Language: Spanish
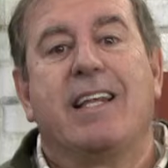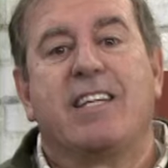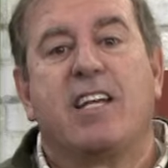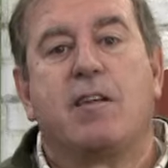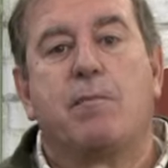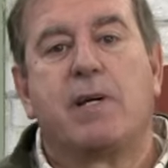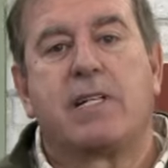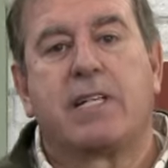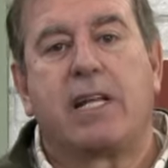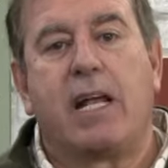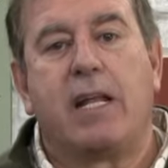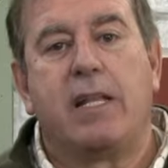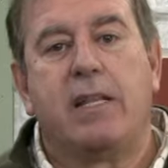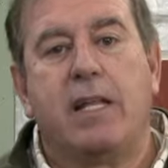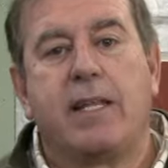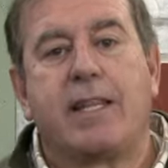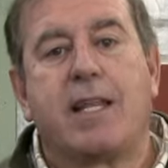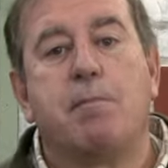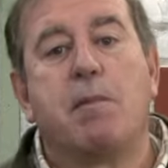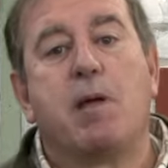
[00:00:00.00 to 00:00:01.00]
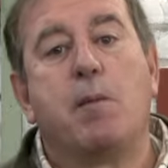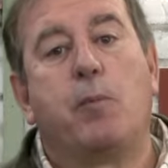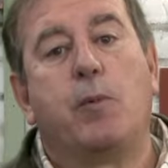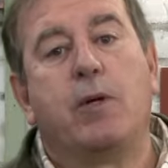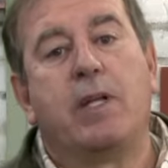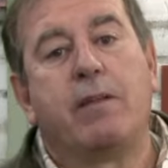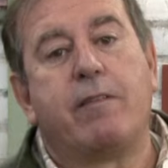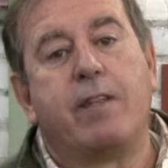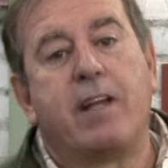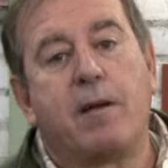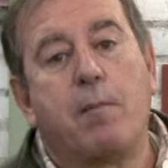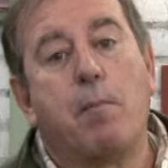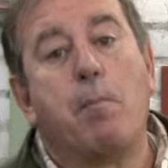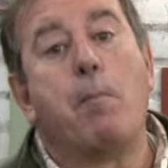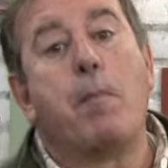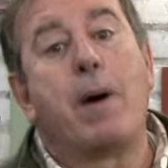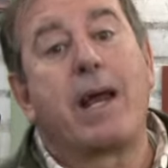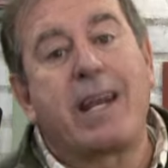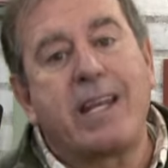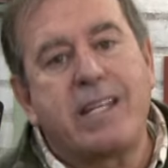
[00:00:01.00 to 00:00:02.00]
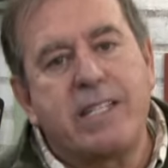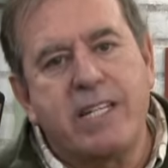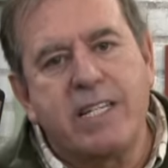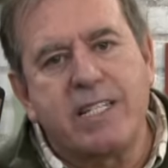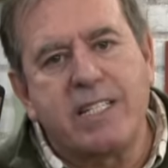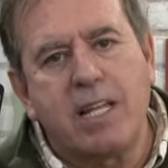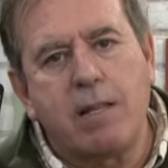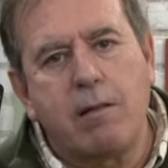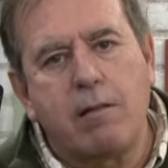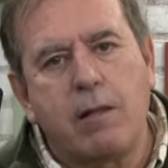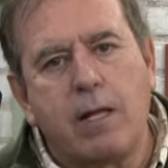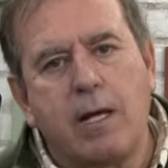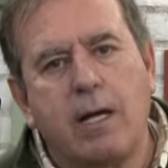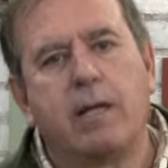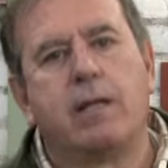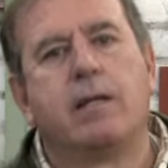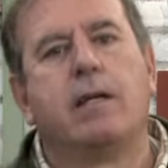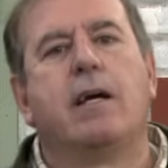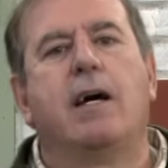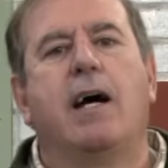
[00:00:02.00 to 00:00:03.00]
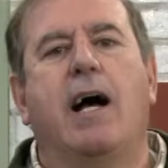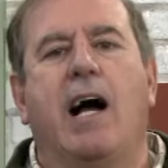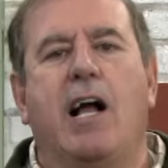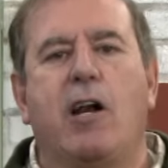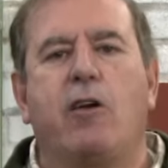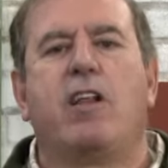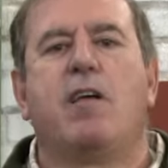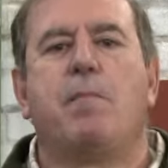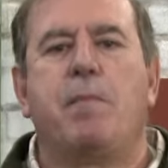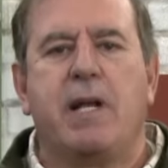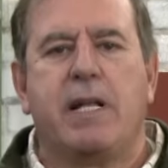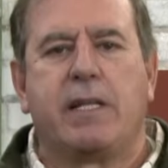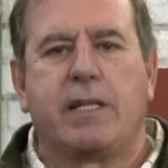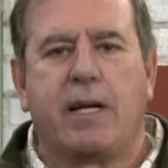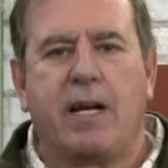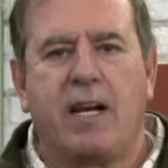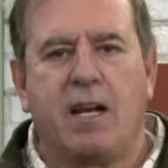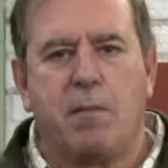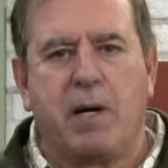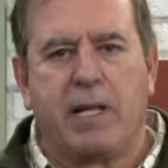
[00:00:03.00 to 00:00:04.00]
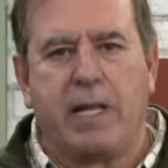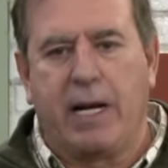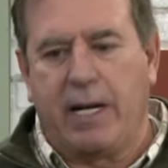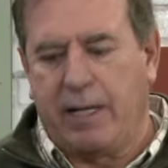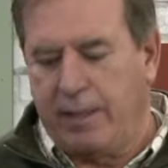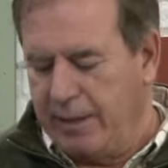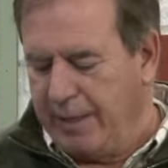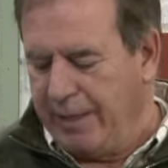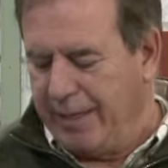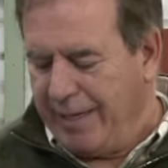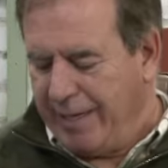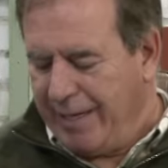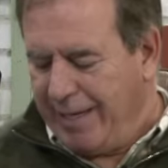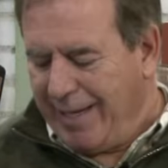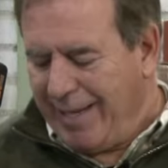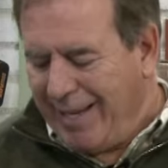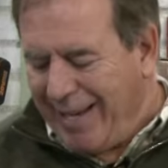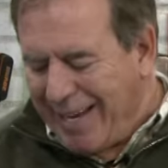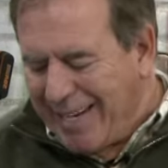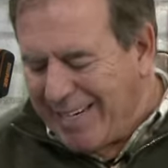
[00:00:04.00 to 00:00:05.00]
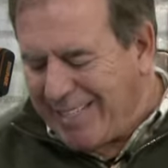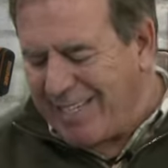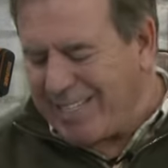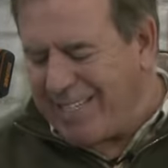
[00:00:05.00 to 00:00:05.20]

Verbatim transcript: ser más grande, también puede hacer más resistencia a la hora de penetrar en la madera. En este